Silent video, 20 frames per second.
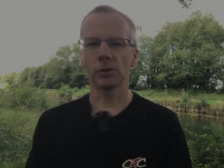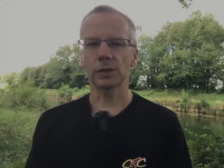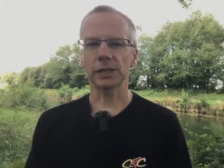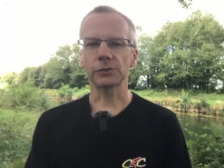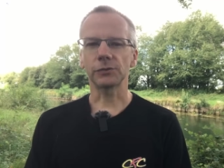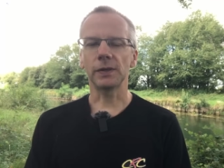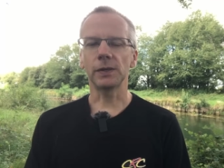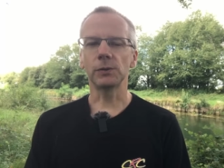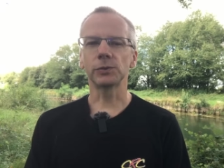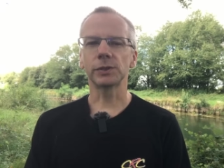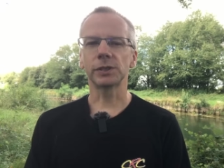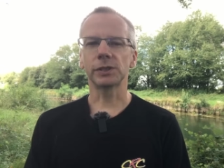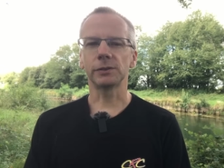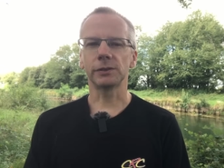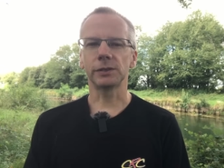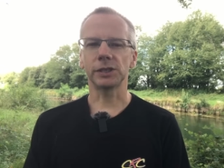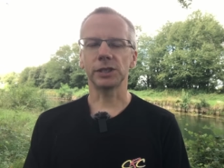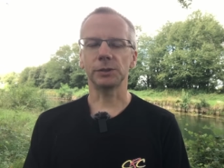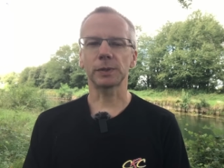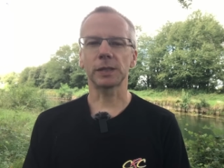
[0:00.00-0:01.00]
91,
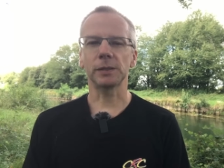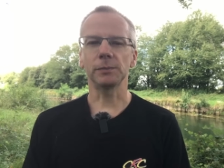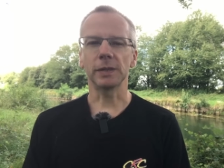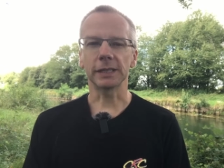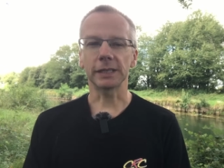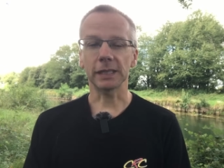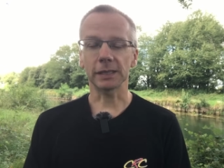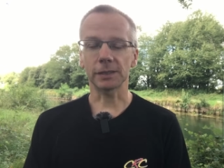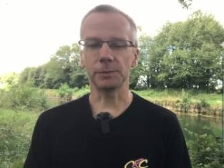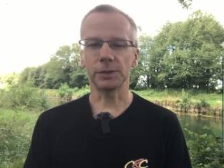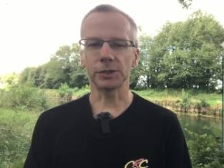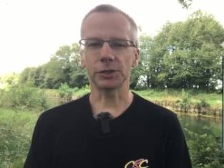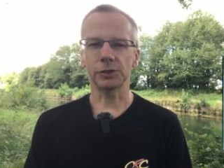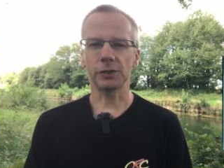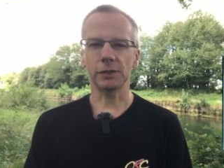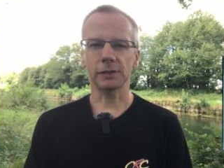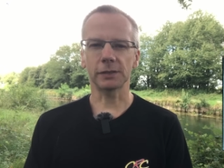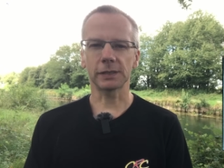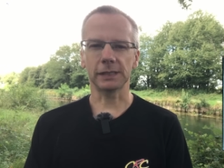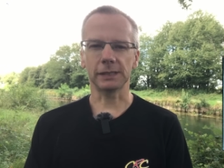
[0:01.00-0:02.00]
euh, j'ai pris ma carte
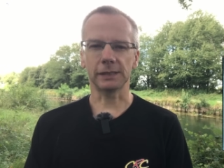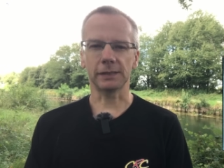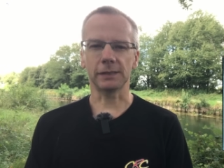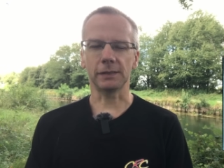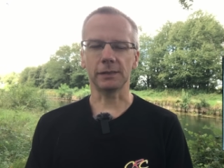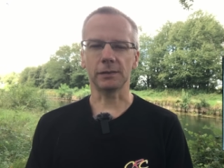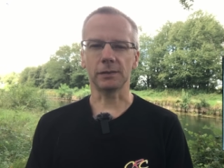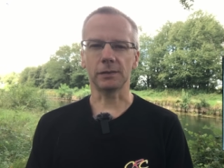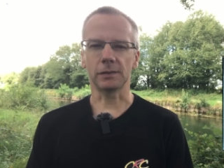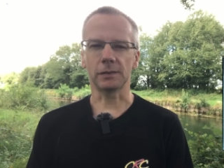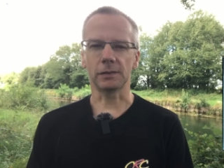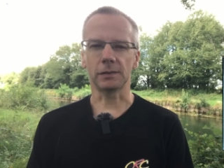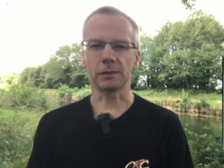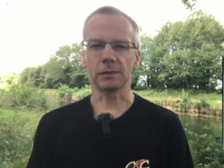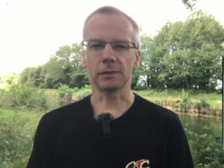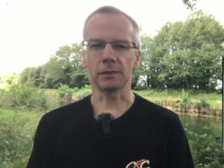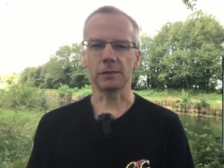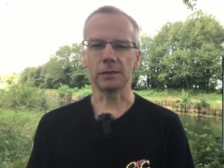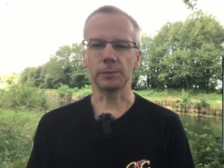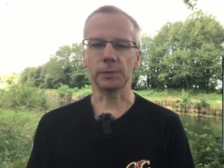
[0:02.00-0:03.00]
majeure, c'était euh,
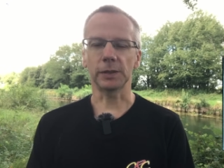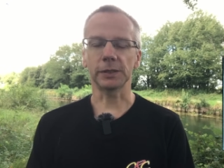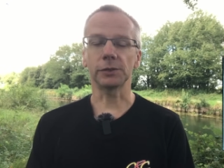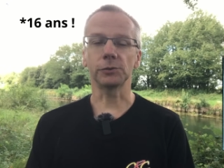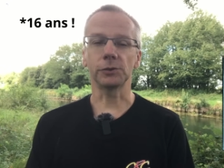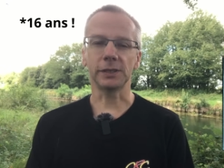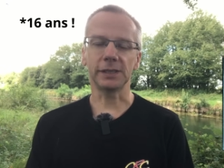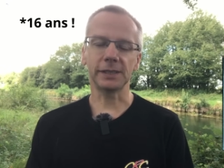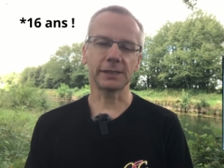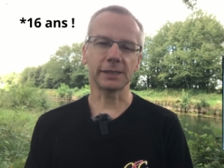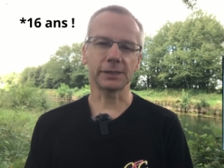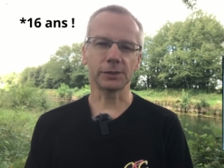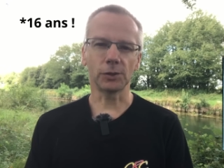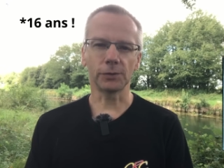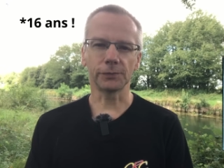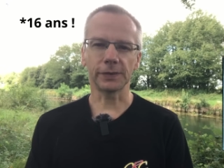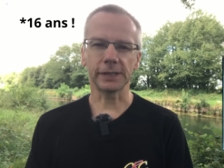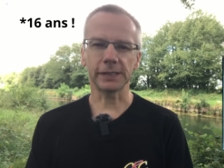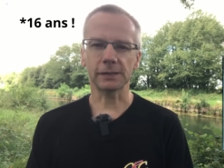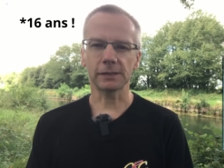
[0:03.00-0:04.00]
à partir de 17 ans
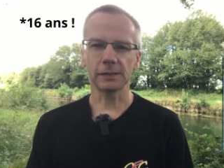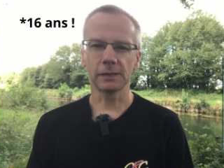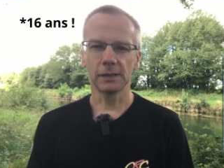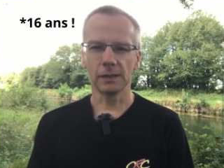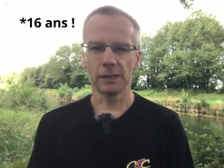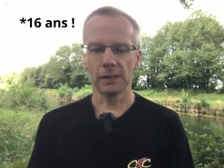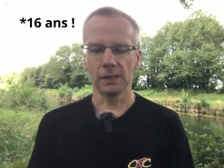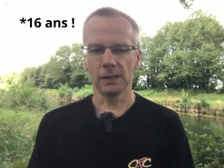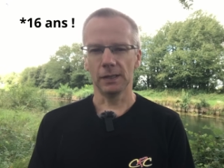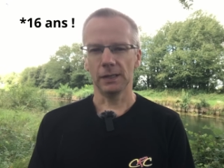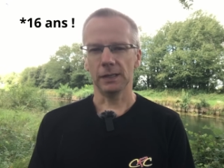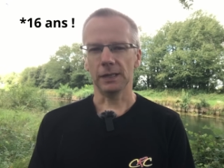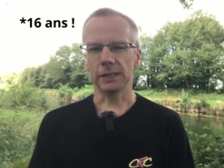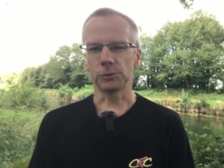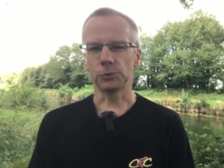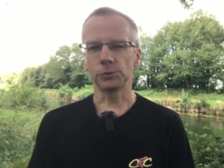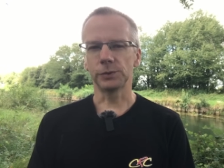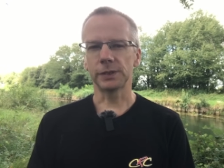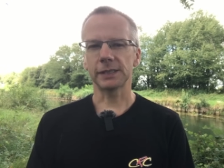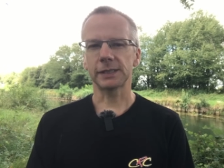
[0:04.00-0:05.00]
en fait. Elle
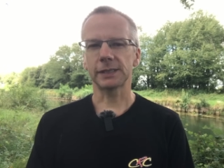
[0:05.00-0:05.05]
coûtait